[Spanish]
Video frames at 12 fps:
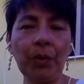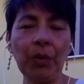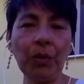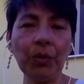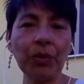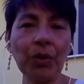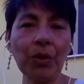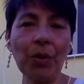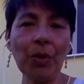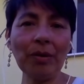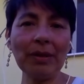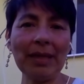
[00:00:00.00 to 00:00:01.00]

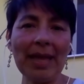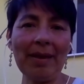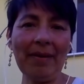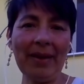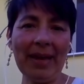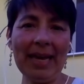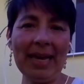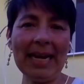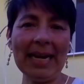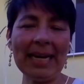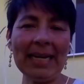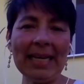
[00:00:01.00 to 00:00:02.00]
Gusto de
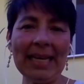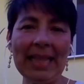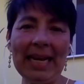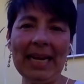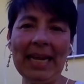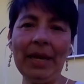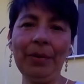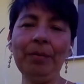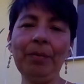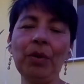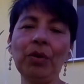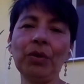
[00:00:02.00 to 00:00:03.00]
ver y de leer
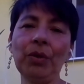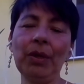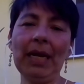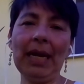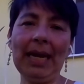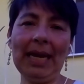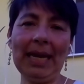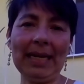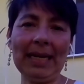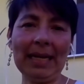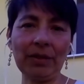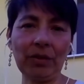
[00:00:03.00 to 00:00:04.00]
un poco sobre
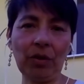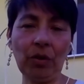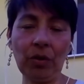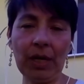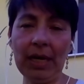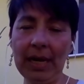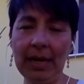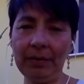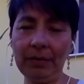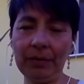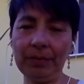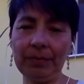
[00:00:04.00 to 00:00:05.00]
la astrología,
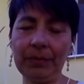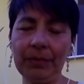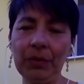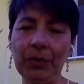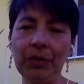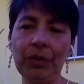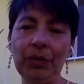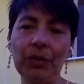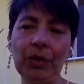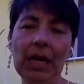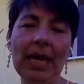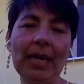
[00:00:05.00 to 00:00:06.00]
no,
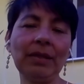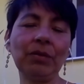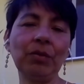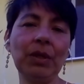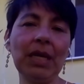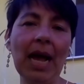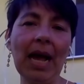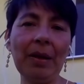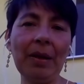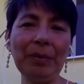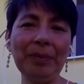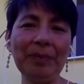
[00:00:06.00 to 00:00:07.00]
no la he
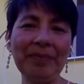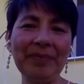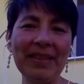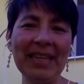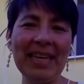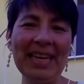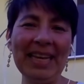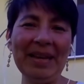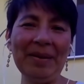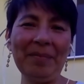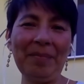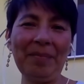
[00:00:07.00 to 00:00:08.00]
estudiado,
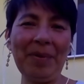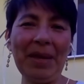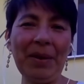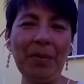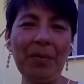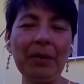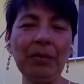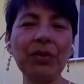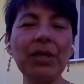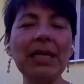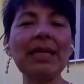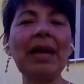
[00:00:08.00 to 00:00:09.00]
pero me
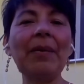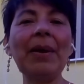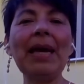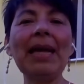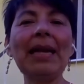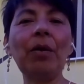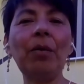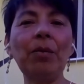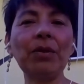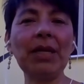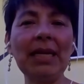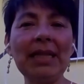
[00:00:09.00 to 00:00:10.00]
gusta saber
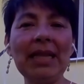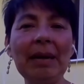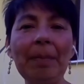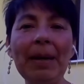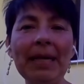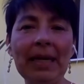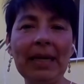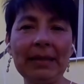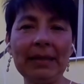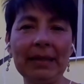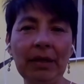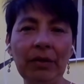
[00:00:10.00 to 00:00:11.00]
cómo se
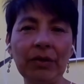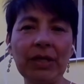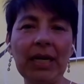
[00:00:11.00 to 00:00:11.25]
interpretan los